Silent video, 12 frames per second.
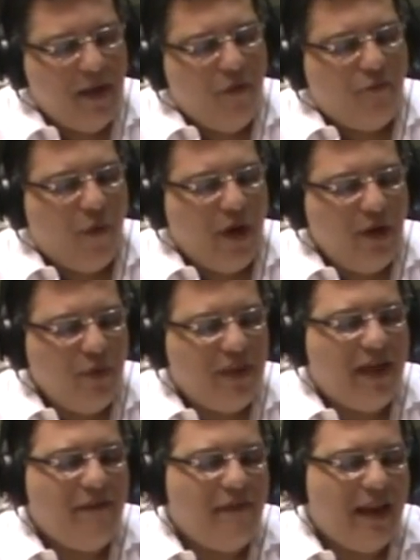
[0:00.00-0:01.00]

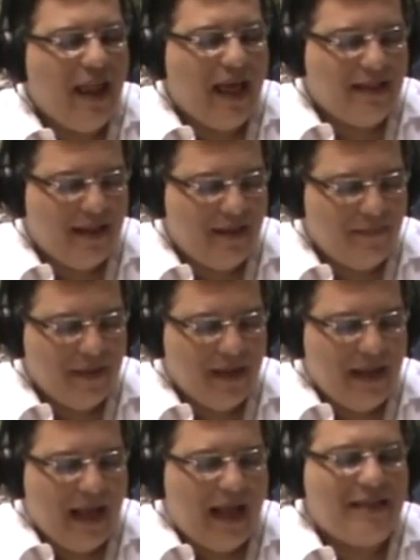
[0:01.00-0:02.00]
Foi-nos revelada
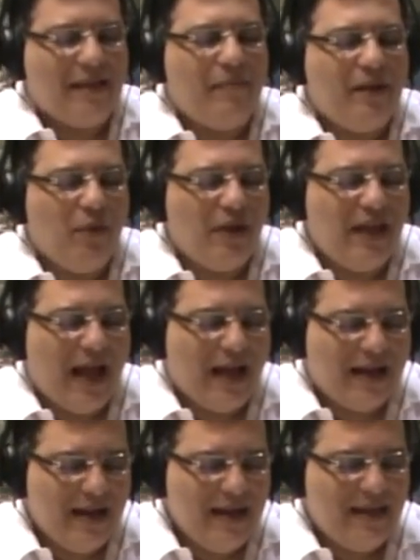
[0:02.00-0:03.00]
a sabedoria
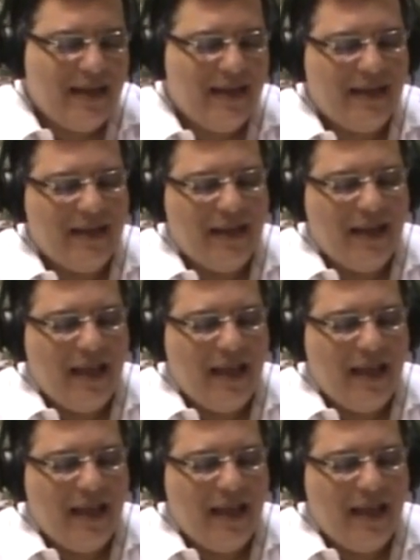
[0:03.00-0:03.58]
arcana